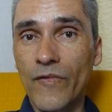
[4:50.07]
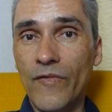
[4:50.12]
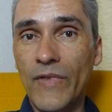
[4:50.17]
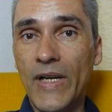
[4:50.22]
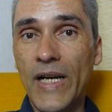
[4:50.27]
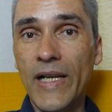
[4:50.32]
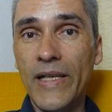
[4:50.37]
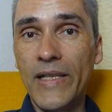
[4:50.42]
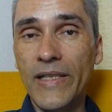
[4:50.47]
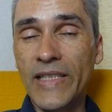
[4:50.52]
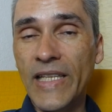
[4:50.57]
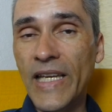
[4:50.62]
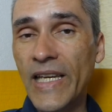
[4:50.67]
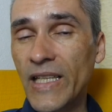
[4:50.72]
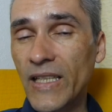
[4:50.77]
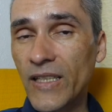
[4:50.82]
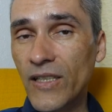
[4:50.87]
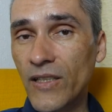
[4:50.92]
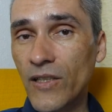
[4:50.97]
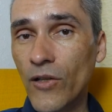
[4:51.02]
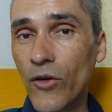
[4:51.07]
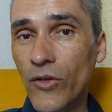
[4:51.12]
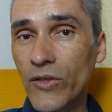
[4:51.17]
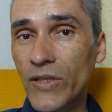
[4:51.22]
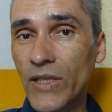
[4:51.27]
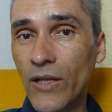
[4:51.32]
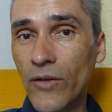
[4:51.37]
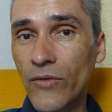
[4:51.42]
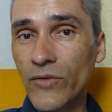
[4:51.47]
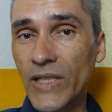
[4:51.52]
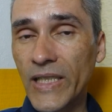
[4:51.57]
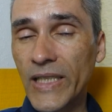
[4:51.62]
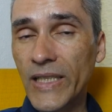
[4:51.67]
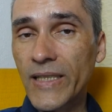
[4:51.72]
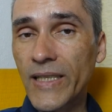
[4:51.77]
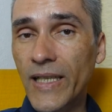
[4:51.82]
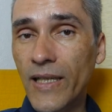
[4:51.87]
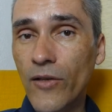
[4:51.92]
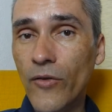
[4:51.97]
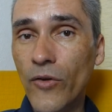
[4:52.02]
Weil jeder Lockdown, jeder
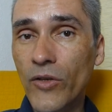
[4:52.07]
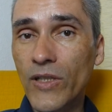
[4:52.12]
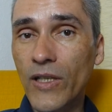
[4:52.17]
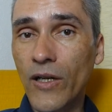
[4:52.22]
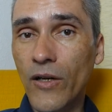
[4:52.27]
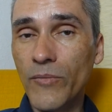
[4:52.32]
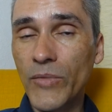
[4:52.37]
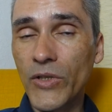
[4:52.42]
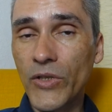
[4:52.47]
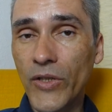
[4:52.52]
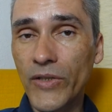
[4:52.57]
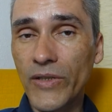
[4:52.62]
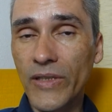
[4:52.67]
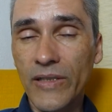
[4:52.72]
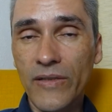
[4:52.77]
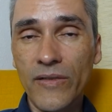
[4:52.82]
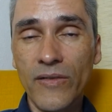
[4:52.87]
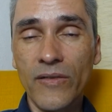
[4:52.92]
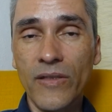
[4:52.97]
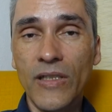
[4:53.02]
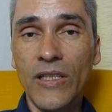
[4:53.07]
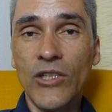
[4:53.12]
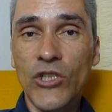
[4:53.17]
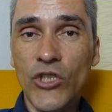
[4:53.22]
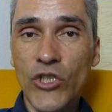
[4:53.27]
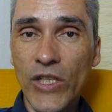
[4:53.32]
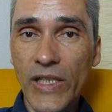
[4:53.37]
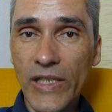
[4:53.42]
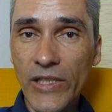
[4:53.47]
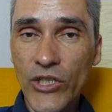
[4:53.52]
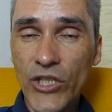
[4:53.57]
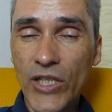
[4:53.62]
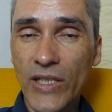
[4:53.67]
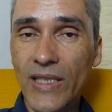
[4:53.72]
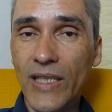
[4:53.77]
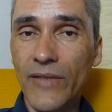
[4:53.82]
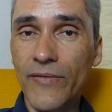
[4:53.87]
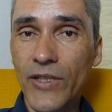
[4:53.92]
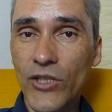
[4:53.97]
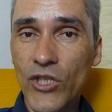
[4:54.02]
Tag Lockdown bedeutet
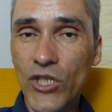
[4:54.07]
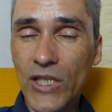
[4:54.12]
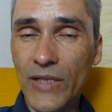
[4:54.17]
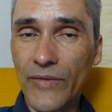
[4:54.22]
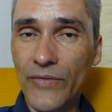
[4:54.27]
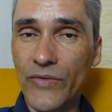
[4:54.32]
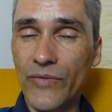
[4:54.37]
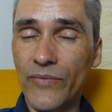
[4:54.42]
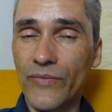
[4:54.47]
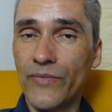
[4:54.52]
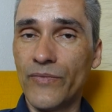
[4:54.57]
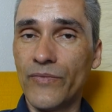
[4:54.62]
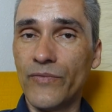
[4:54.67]
Stillstand der Wirtschaft.